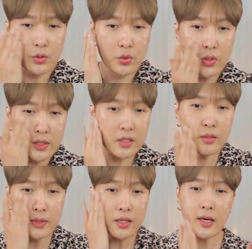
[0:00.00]
토너이기
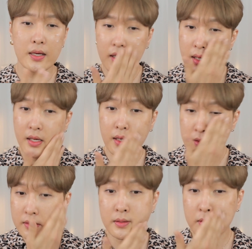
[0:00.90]
때문에
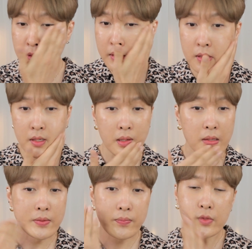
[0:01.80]
약간
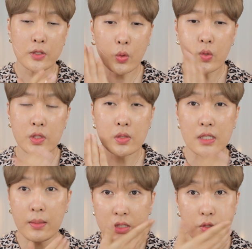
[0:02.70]
속건조를
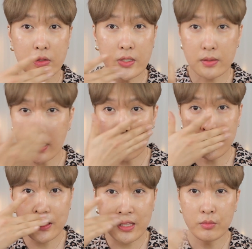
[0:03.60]
잡아주는 그런
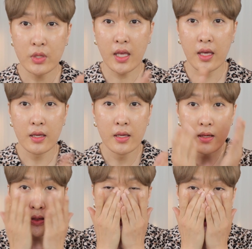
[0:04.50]
타입이기 때문에
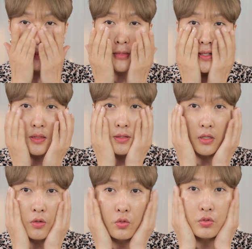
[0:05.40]
크림 같은
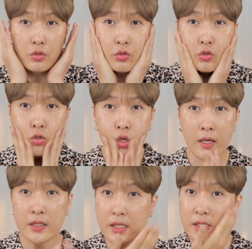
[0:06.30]
경우도
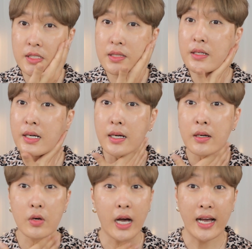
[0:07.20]
굉장히
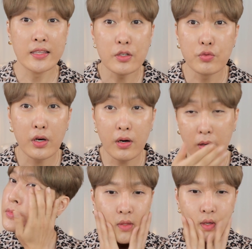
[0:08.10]
찐득한 거
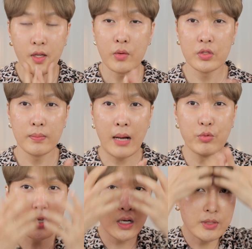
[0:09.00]
아니고요. 여러분들
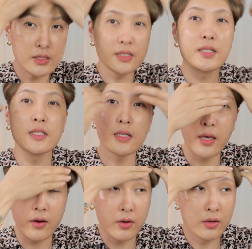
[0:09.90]
마무리감이 실크예요.